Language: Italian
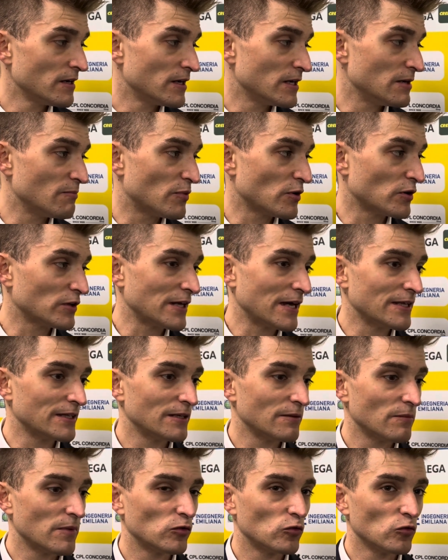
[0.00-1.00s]
importanti
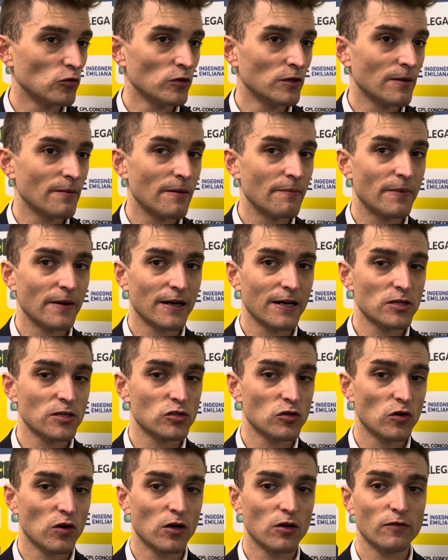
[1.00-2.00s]
in battuta, ma per il resto
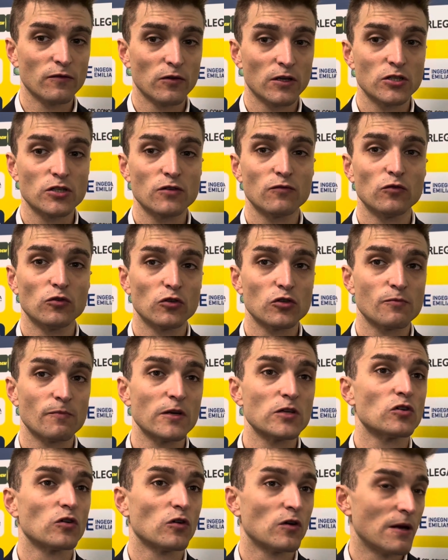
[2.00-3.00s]
loro hanno ricevuto
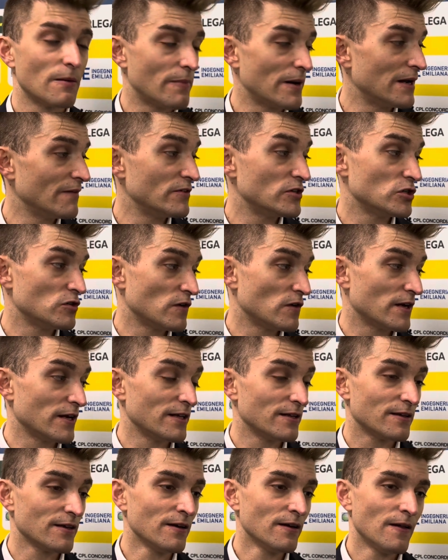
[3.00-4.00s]
spesso con la palla vicino a
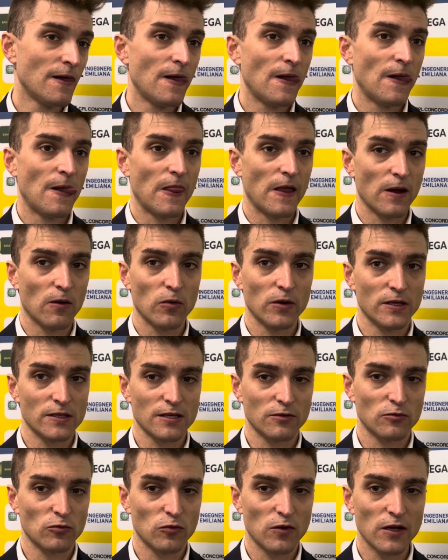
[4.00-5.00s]
rete e quindi è
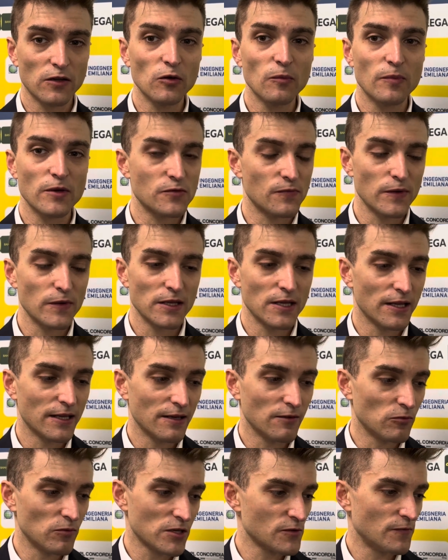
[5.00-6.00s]
stata una doppia sfida,
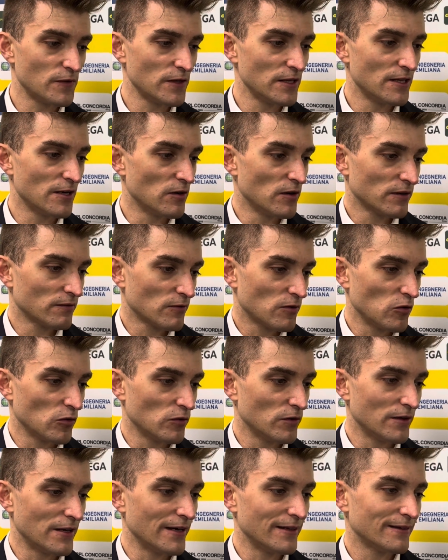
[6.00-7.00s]
una sfida
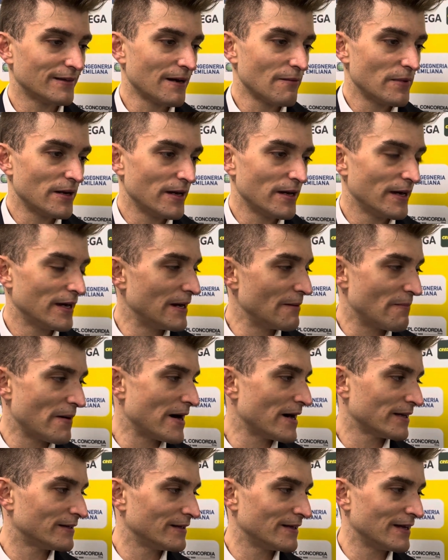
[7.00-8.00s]
da entrambe le
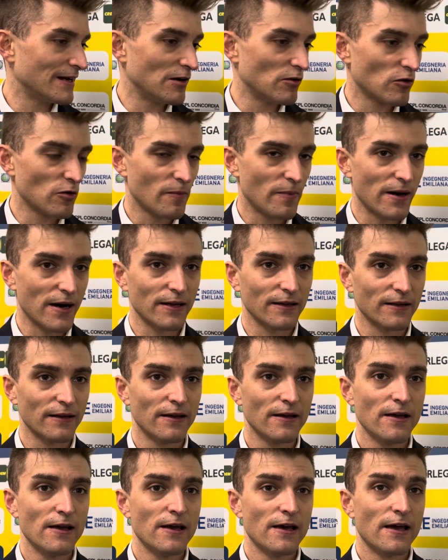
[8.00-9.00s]
parti, dalla loro
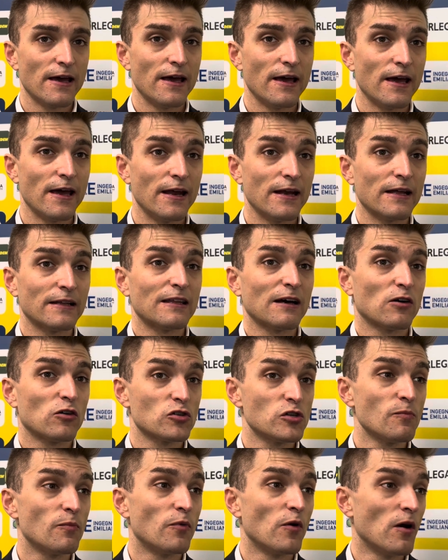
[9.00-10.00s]
parte in attacco
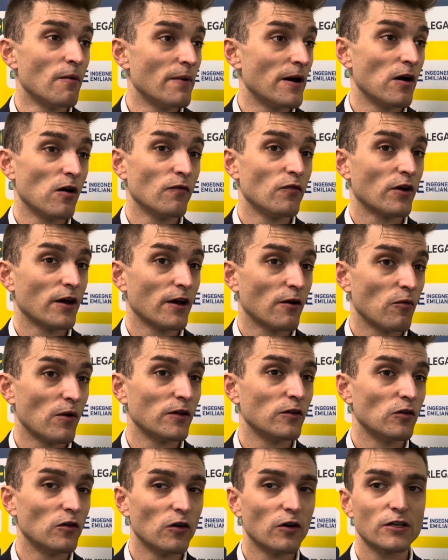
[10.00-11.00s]
si può, ma è ovvio che
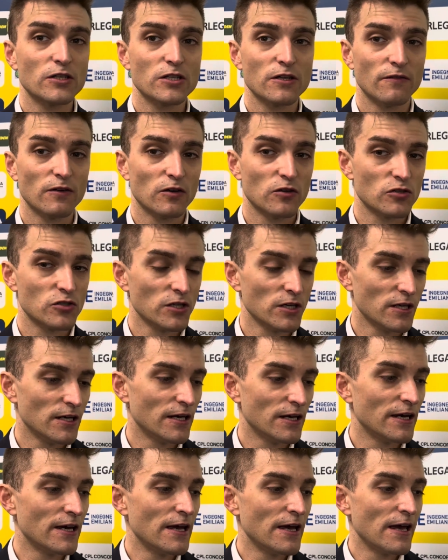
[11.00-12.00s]
quando ricevi
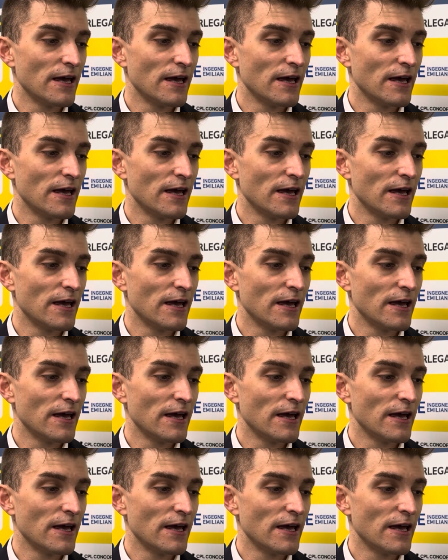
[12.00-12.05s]
così